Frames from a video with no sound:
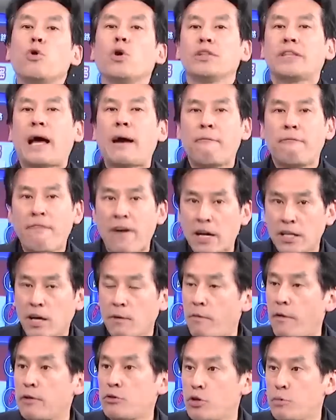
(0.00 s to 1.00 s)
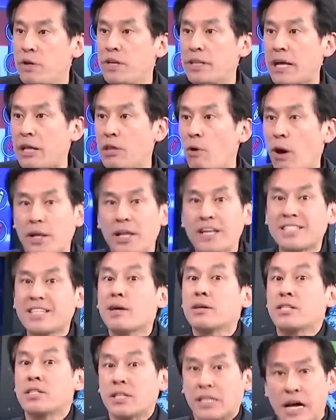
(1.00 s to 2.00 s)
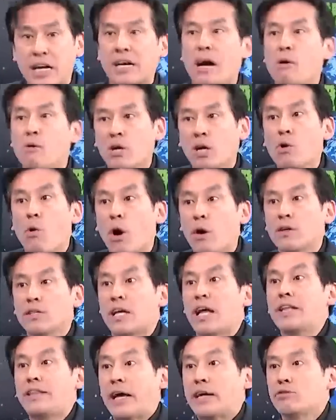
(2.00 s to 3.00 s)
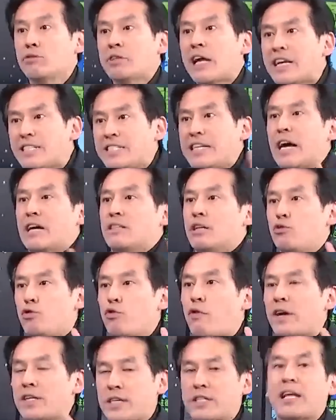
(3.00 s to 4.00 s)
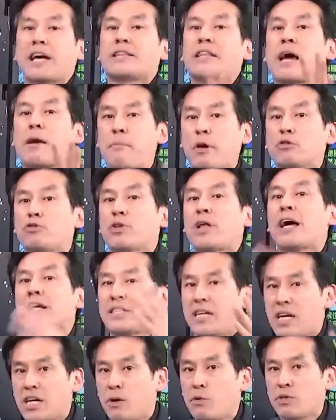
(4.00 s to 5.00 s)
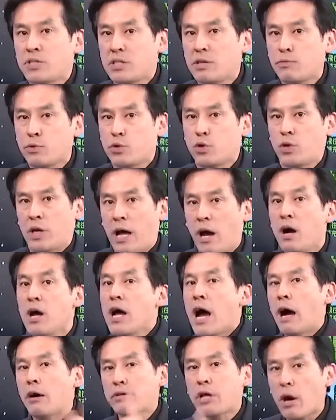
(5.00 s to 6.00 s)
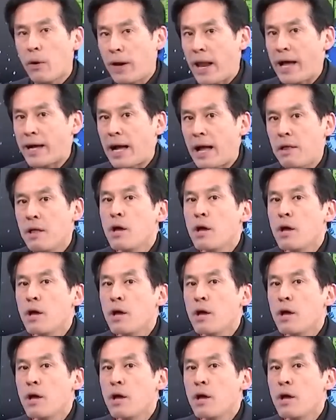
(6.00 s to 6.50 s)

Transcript: 果他放到不分区名单的话，那这个是刚刚我跟黄国昌在谈的时候，他讲的突发性，他他也没有说他建议柯文哲这么做了哈。好，倒回来看，